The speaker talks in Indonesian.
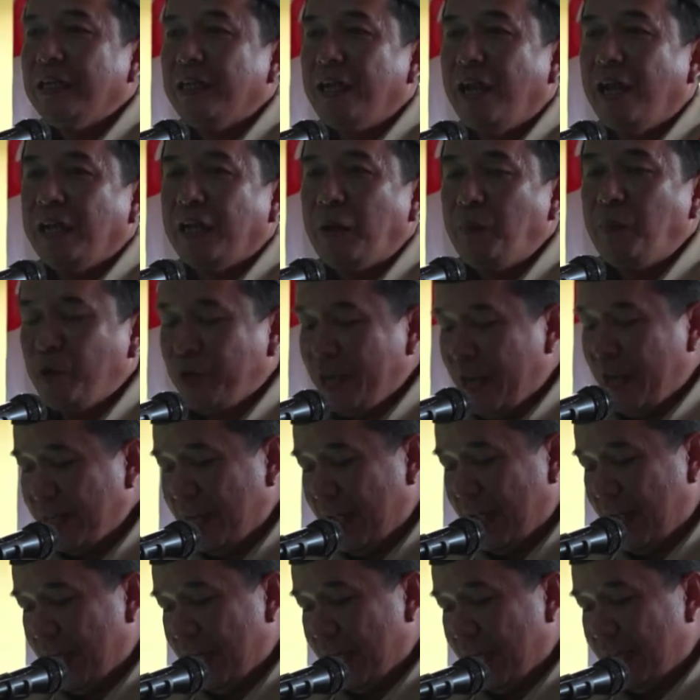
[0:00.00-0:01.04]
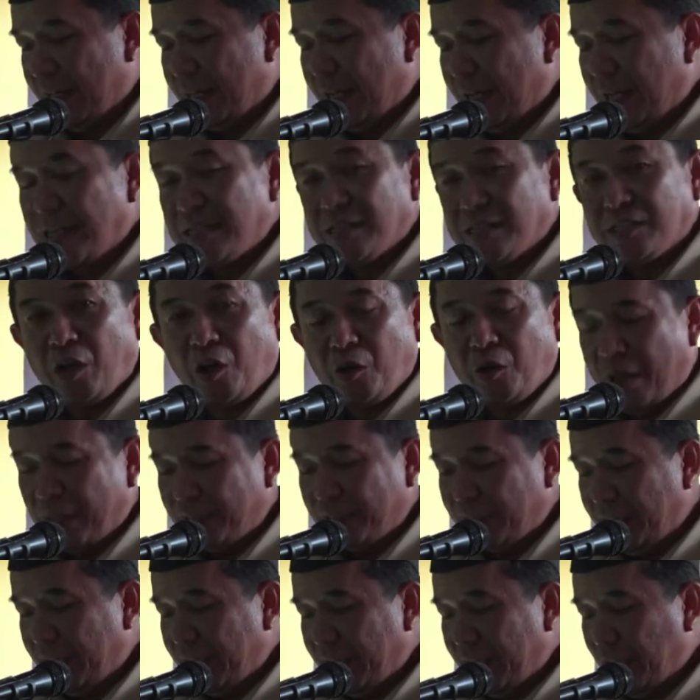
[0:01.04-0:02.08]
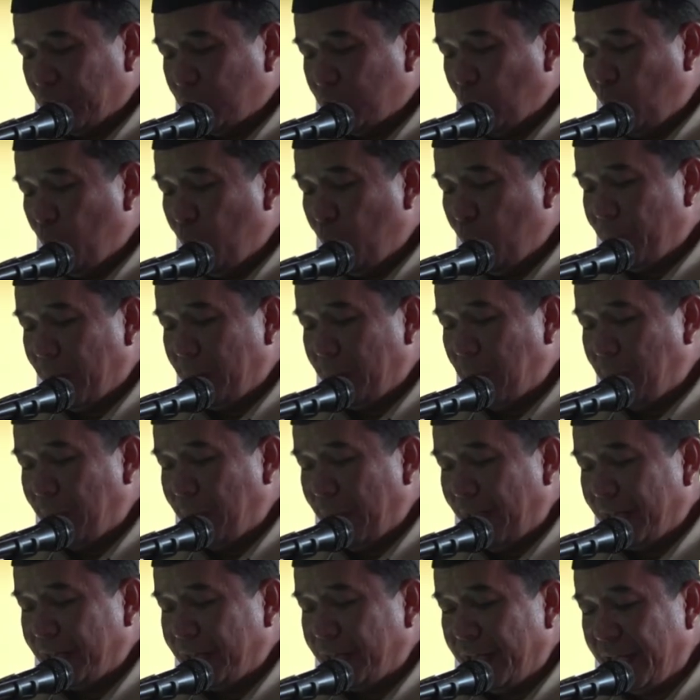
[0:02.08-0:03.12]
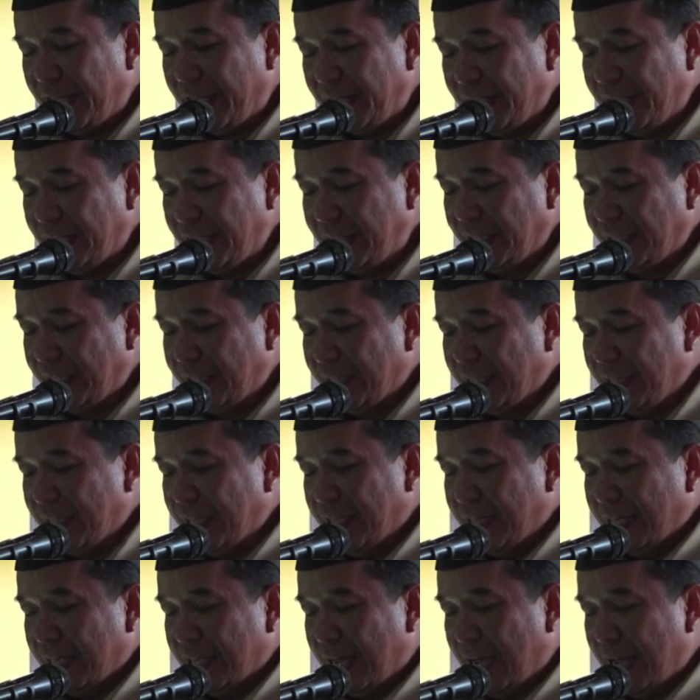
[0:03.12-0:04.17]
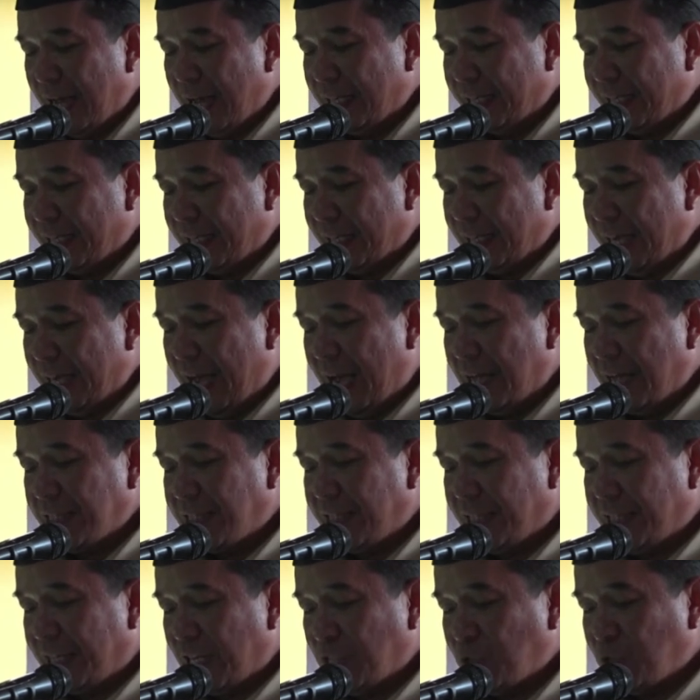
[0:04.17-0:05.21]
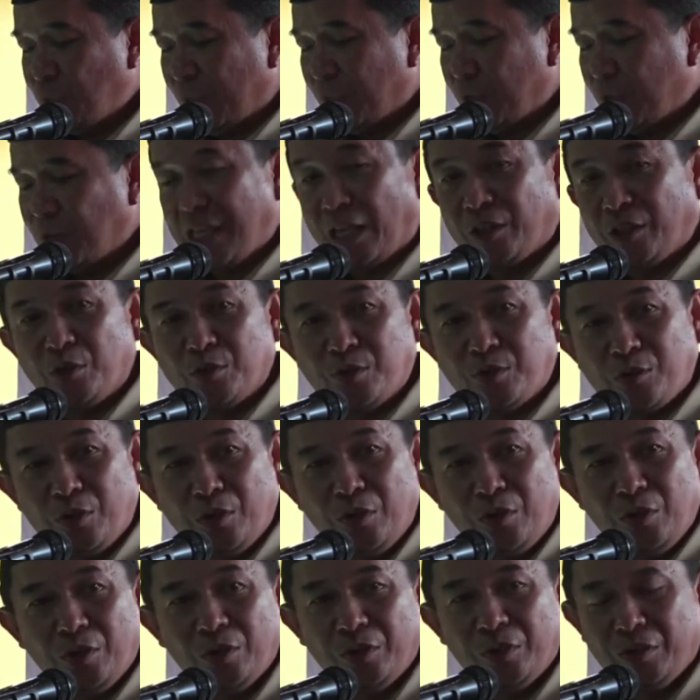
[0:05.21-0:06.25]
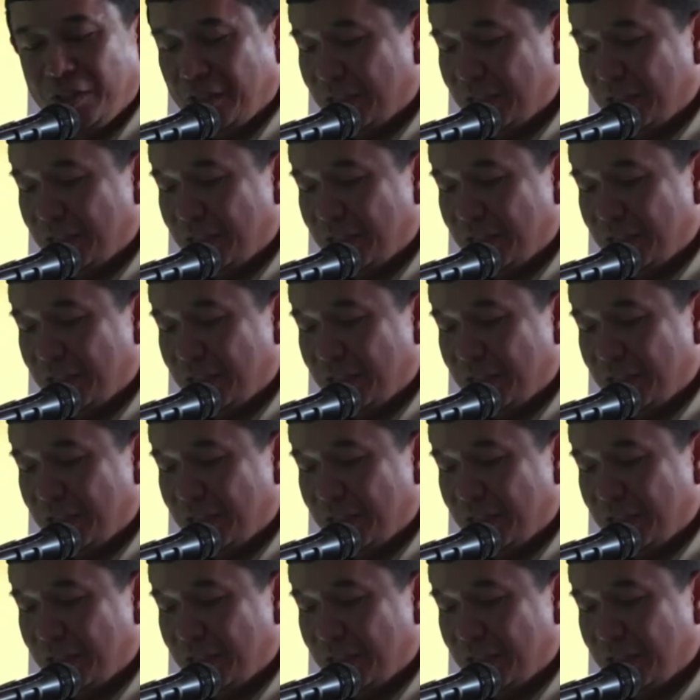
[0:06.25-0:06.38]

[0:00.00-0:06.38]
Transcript: Dan kemudian yang saya hormati Ketua Umum DPP LDI, Kak K. Haji Kriswanto Santoso,